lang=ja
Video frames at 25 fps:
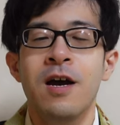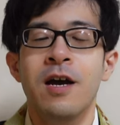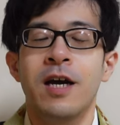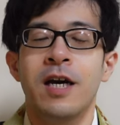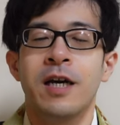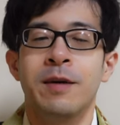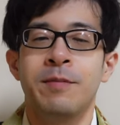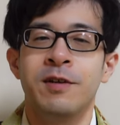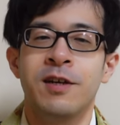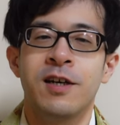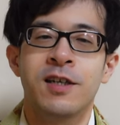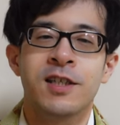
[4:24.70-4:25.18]

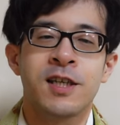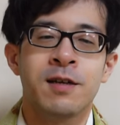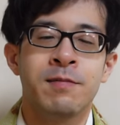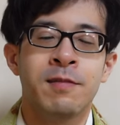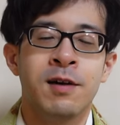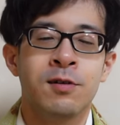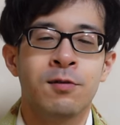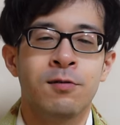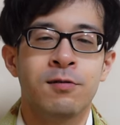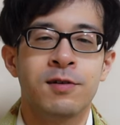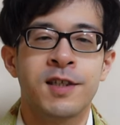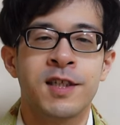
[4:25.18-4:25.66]
え皆
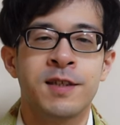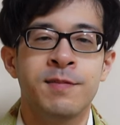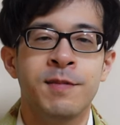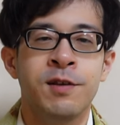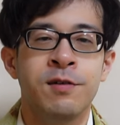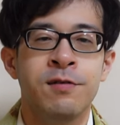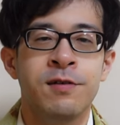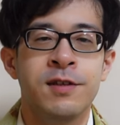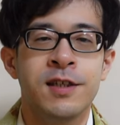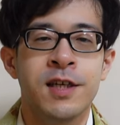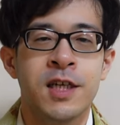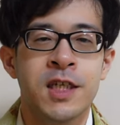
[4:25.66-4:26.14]
様のおすすめ
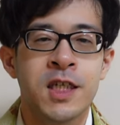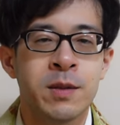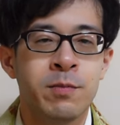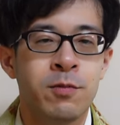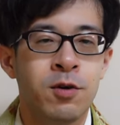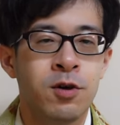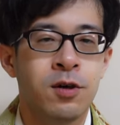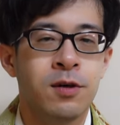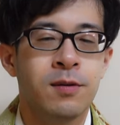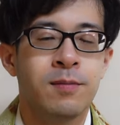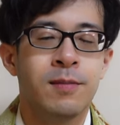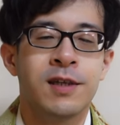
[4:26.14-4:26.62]
の一冊
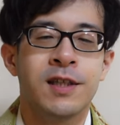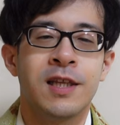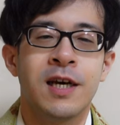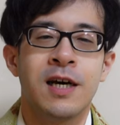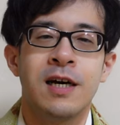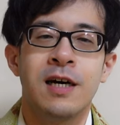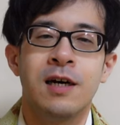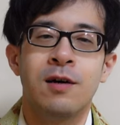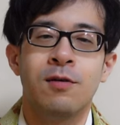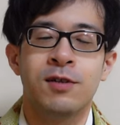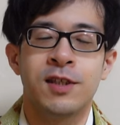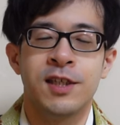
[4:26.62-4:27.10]
もま
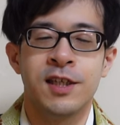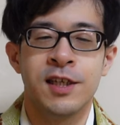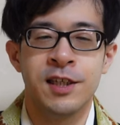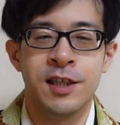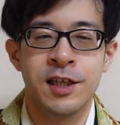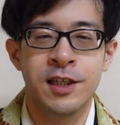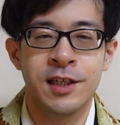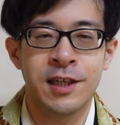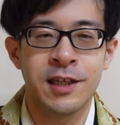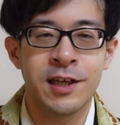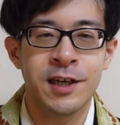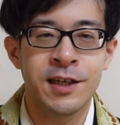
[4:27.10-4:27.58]
た教え
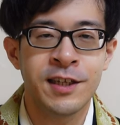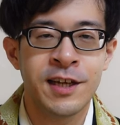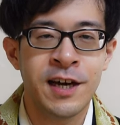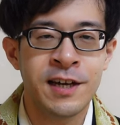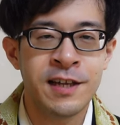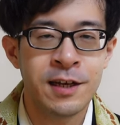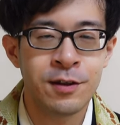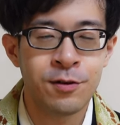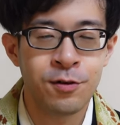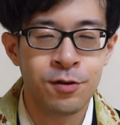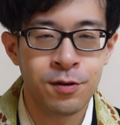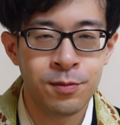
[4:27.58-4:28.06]
ていただきたい
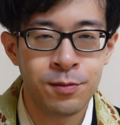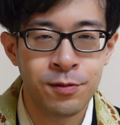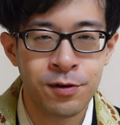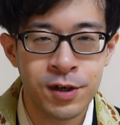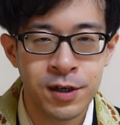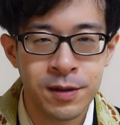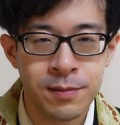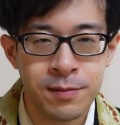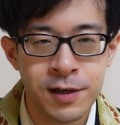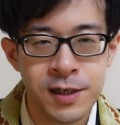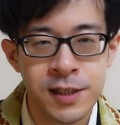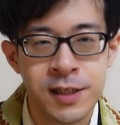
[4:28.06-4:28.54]
なと思
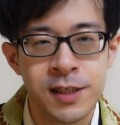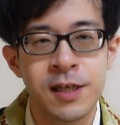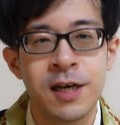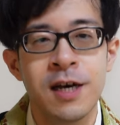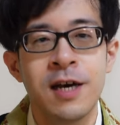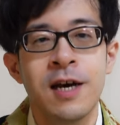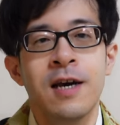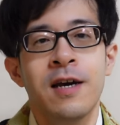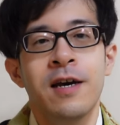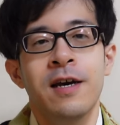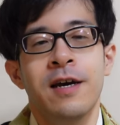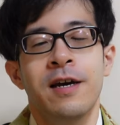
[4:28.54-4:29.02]
います、
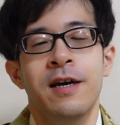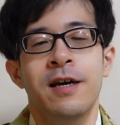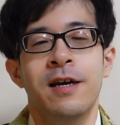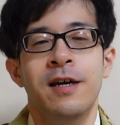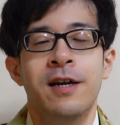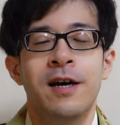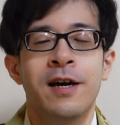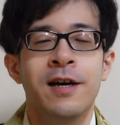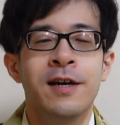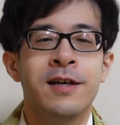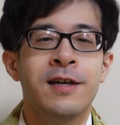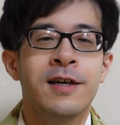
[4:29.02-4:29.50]

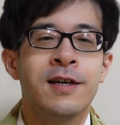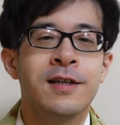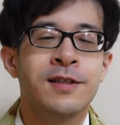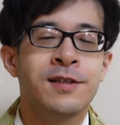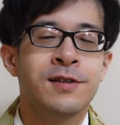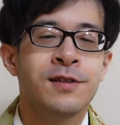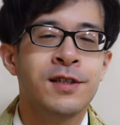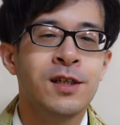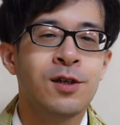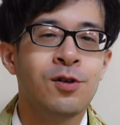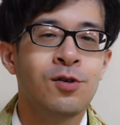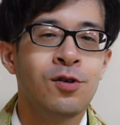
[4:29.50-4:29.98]
えー、来
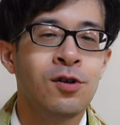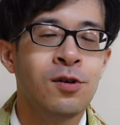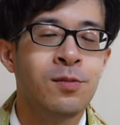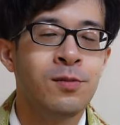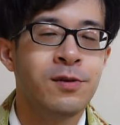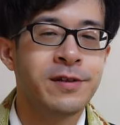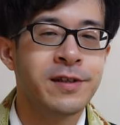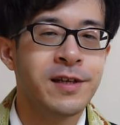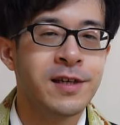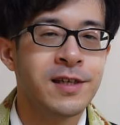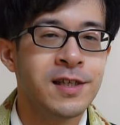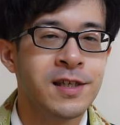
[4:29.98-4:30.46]
月以降
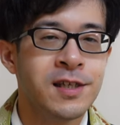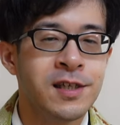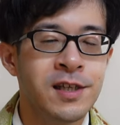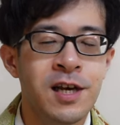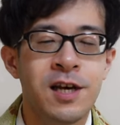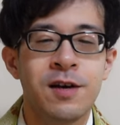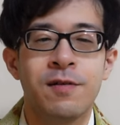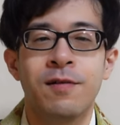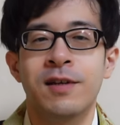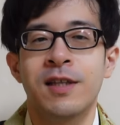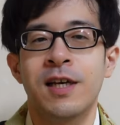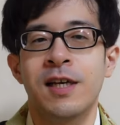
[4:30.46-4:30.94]
もです
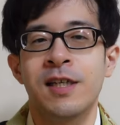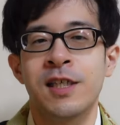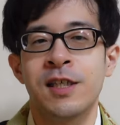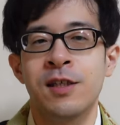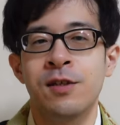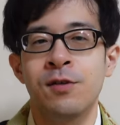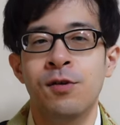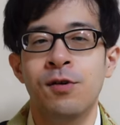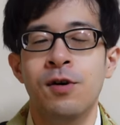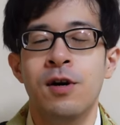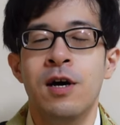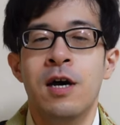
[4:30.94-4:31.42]
ね
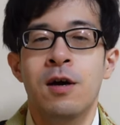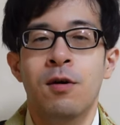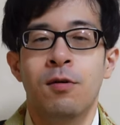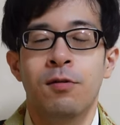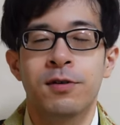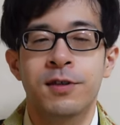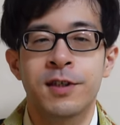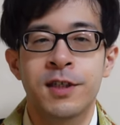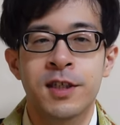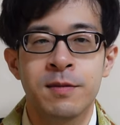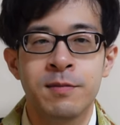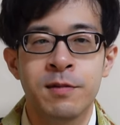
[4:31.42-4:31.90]
私の
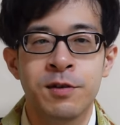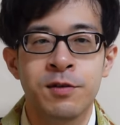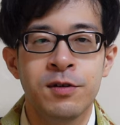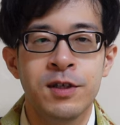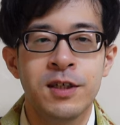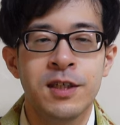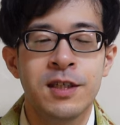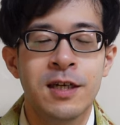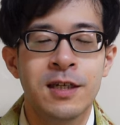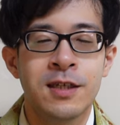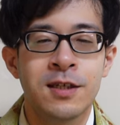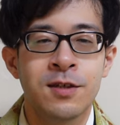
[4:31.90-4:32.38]
おすすめの
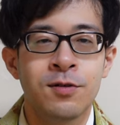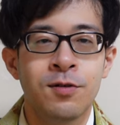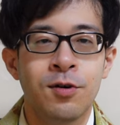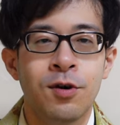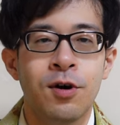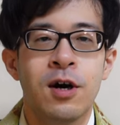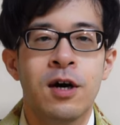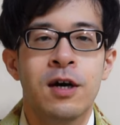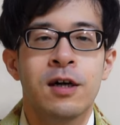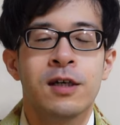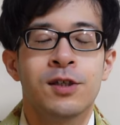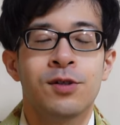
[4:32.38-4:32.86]
一冊
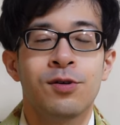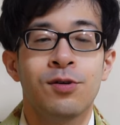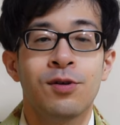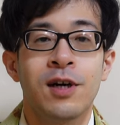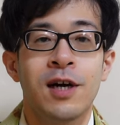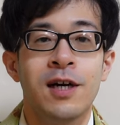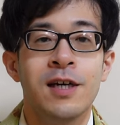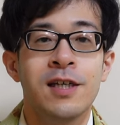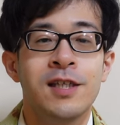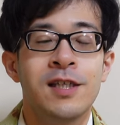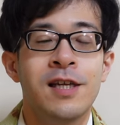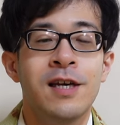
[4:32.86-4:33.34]
を紹
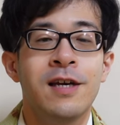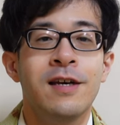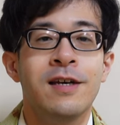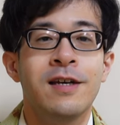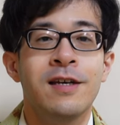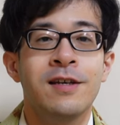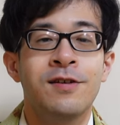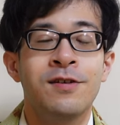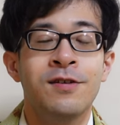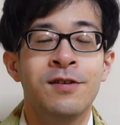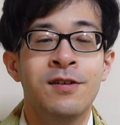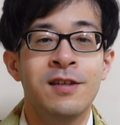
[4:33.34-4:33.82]
介して
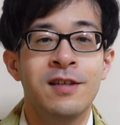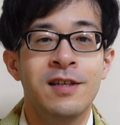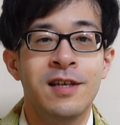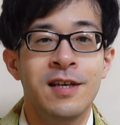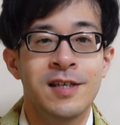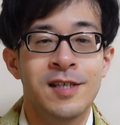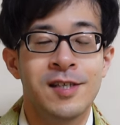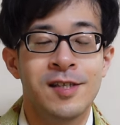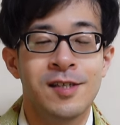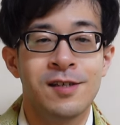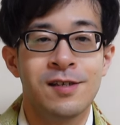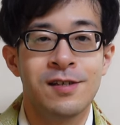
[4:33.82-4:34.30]
いくん
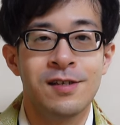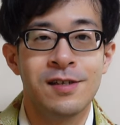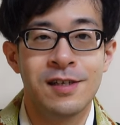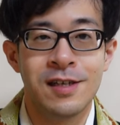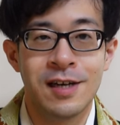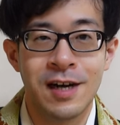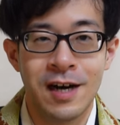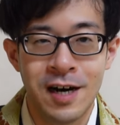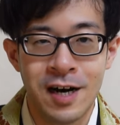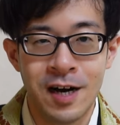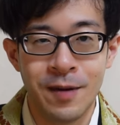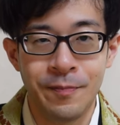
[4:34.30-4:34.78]
です
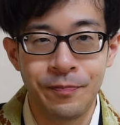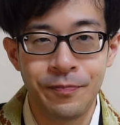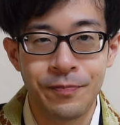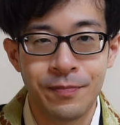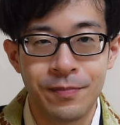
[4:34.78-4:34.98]
が